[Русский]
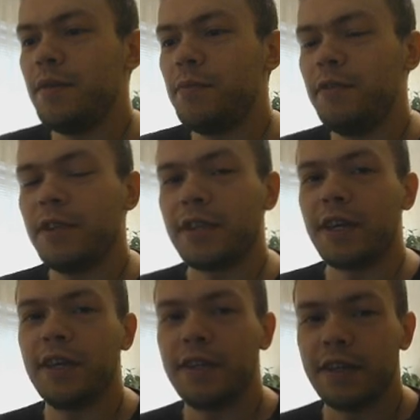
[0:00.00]
привет,
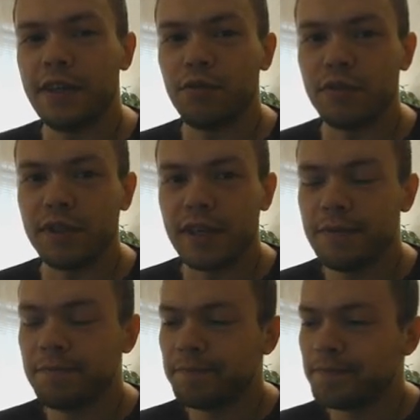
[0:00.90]
дорогие
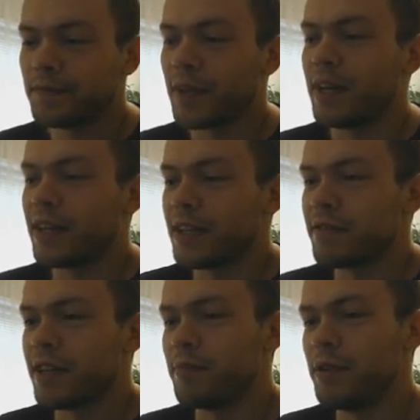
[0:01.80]
друзья! Рад
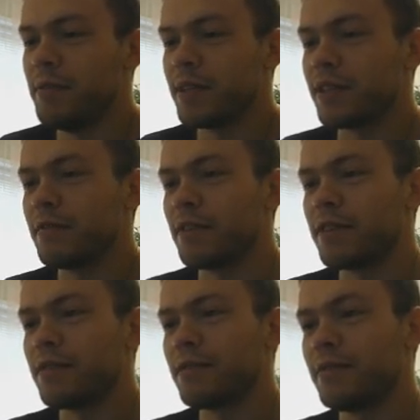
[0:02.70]
всех
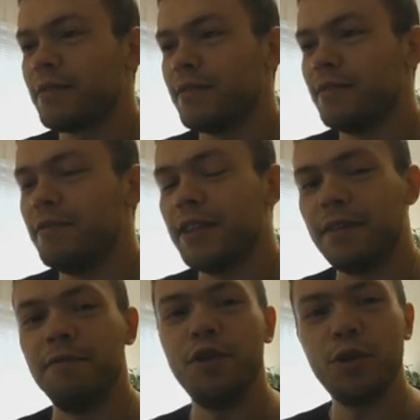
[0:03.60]
приветствовать в
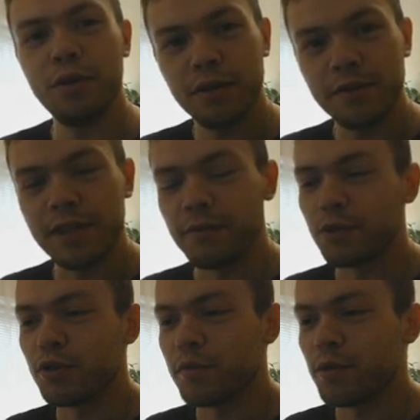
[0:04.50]
этом видео. Всем,
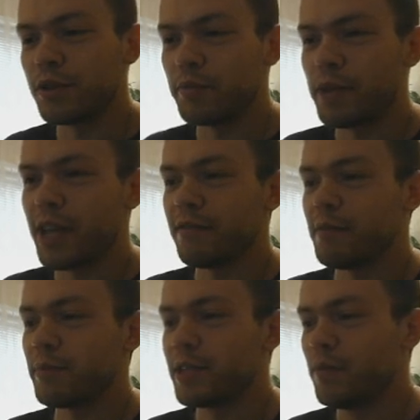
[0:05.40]
кто смотрит, приятного
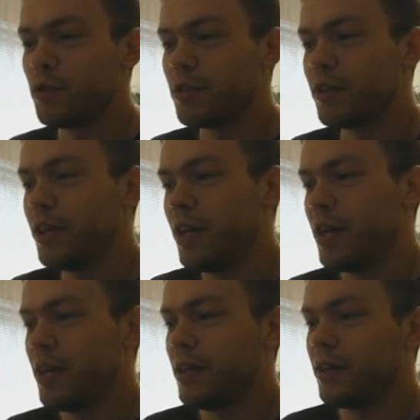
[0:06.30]
просмотра.
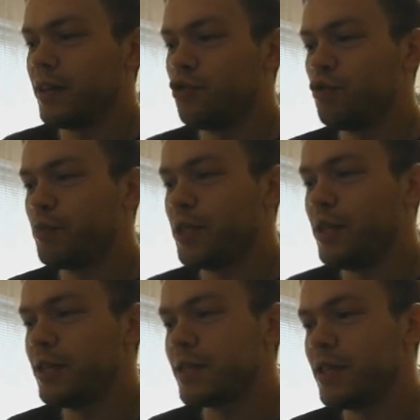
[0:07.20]
Хочу
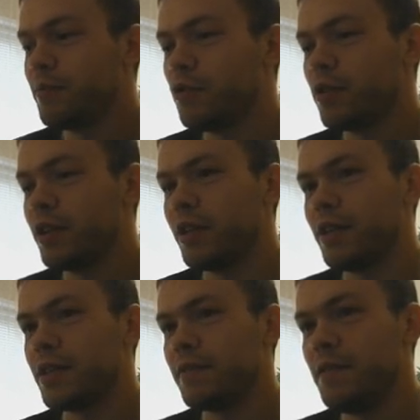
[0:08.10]
поделиться
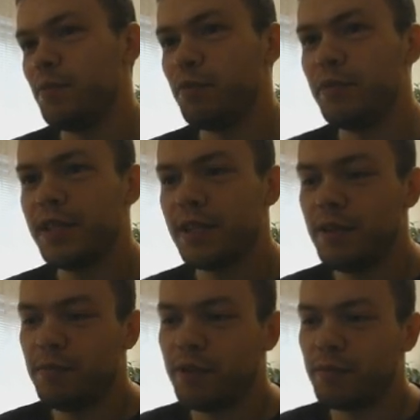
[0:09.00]
немного своими
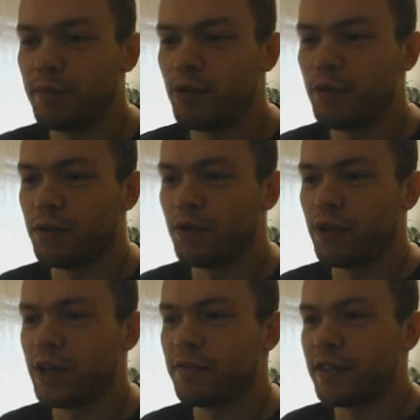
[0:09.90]
мыслями по поводу
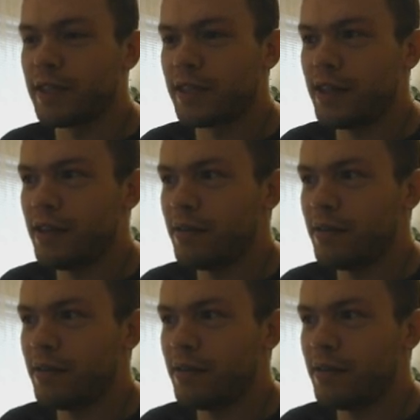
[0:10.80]
РРВЦ,